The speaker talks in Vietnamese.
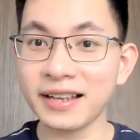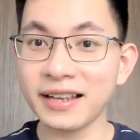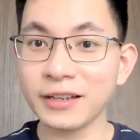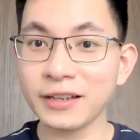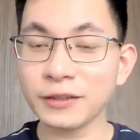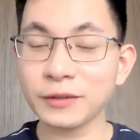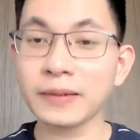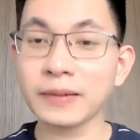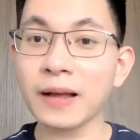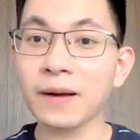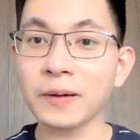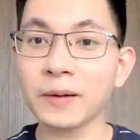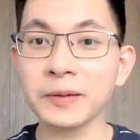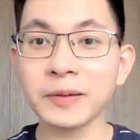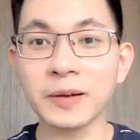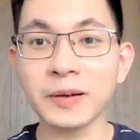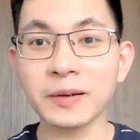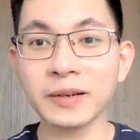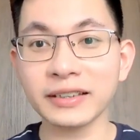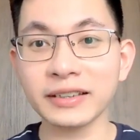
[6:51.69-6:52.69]
chúng ta còn
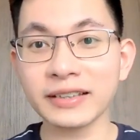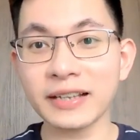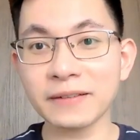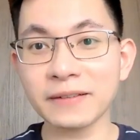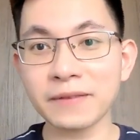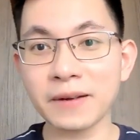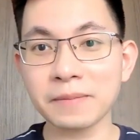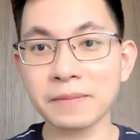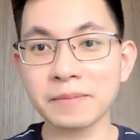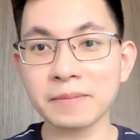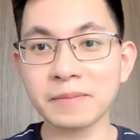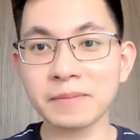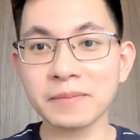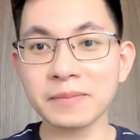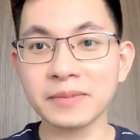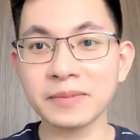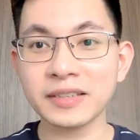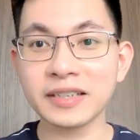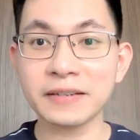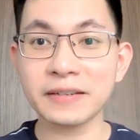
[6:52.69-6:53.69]
nhớ đến tác phẩm
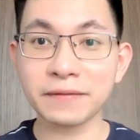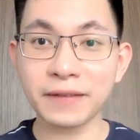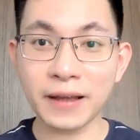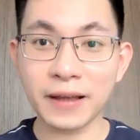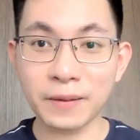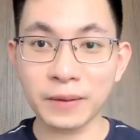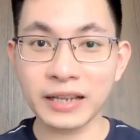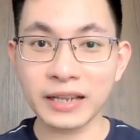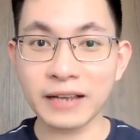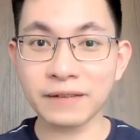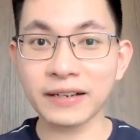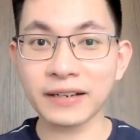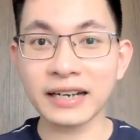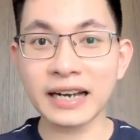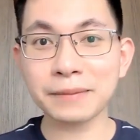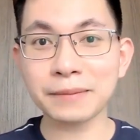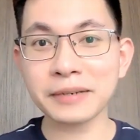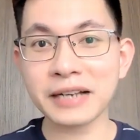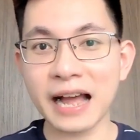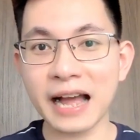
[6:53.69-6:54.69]
Chí Phèo của nhà văn
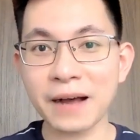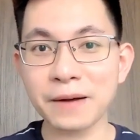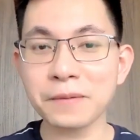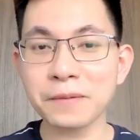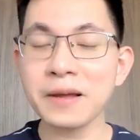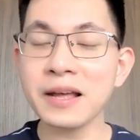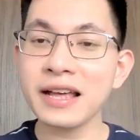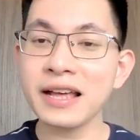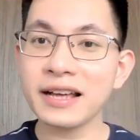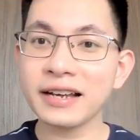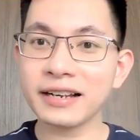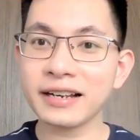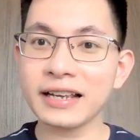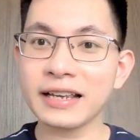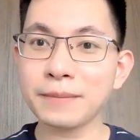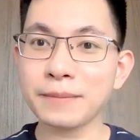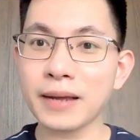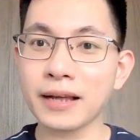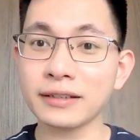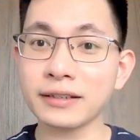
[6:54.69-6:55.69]
Nam Cao khi
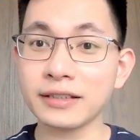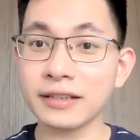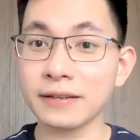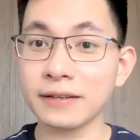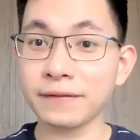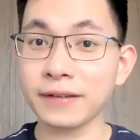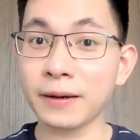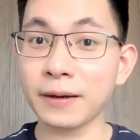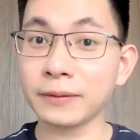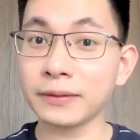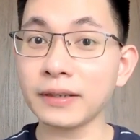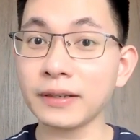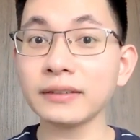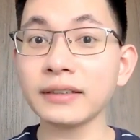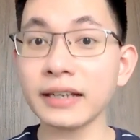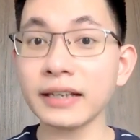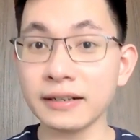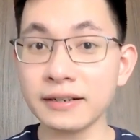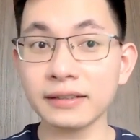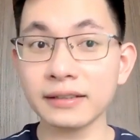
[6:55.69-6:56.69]
mà Chí Phèo thức
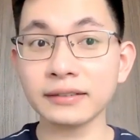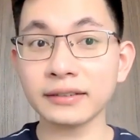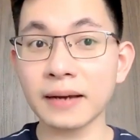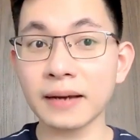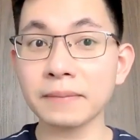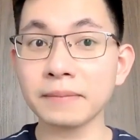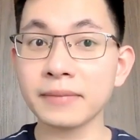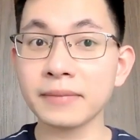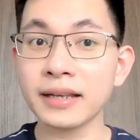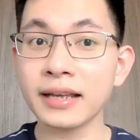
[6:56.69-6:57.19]
tỉnh lương tâm